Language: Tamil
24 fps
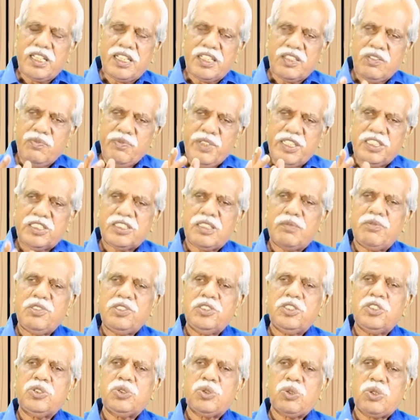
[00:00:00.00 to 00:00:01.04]
அருமையாக
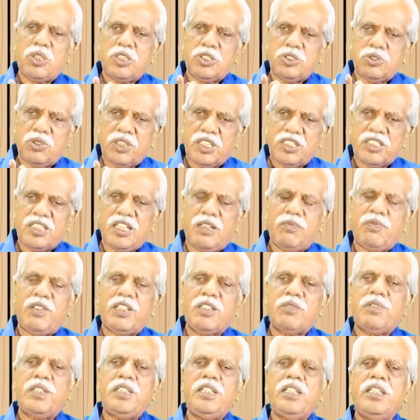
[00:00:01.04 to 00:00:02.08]
சமைச்சு சுட சுட
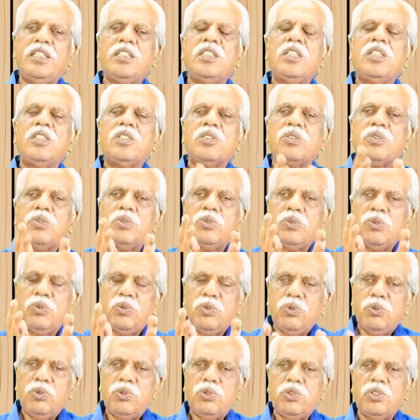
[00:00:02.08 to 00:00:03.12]
சாப்பாடு பண்ணி
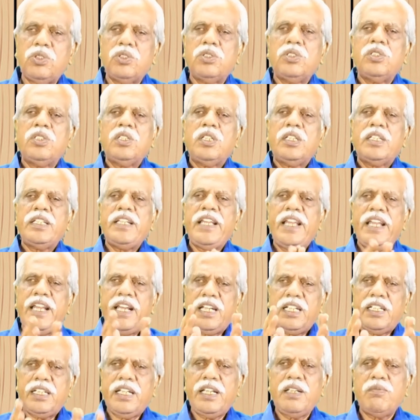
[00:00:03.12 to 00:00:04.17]
நூறு
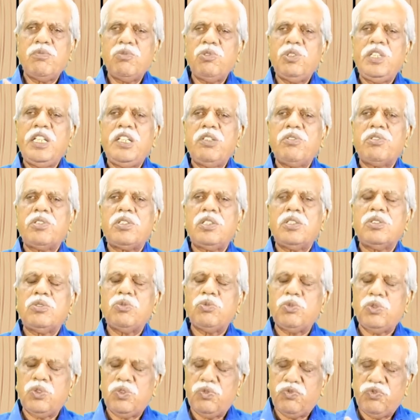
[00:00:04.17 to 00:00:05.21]
ஏழை முதியவர்களுக்கு
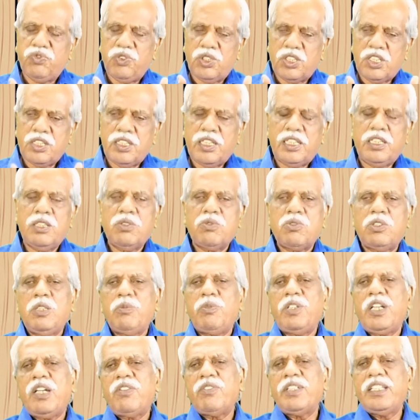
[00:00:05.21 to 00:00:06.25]
ஒவ்வொரு நாளும் கொண்டு
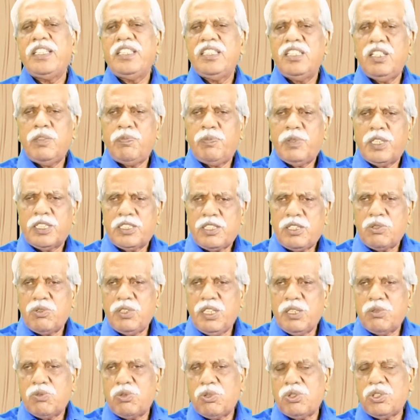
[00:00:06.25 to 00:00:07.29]
போய் அவங்க இருப்பிடத்தில்
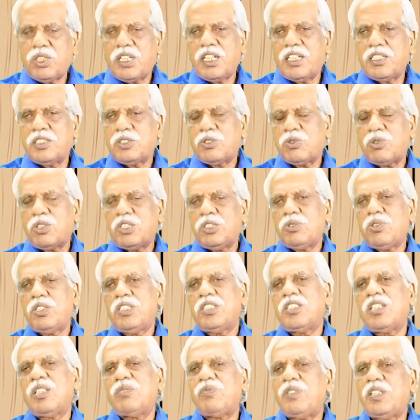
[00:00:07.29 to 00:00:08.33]
கொண்டு கொடுக்குறாங்க சுட சுட
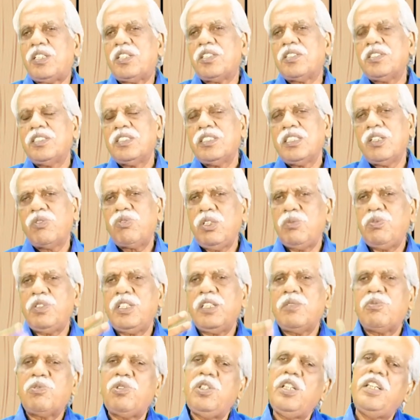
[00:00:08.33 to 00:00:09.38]
சாப்பாடு எவ்வளோ
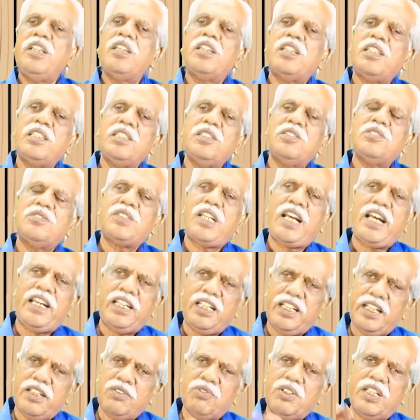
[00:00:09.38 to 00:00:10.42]
பெரிய புண்ணிய காரியம்
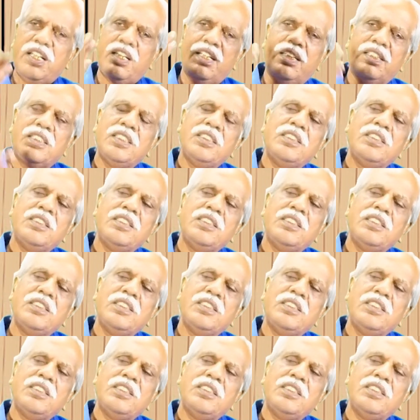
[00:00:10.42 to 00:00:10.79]
நான்லாம் என்னுடைய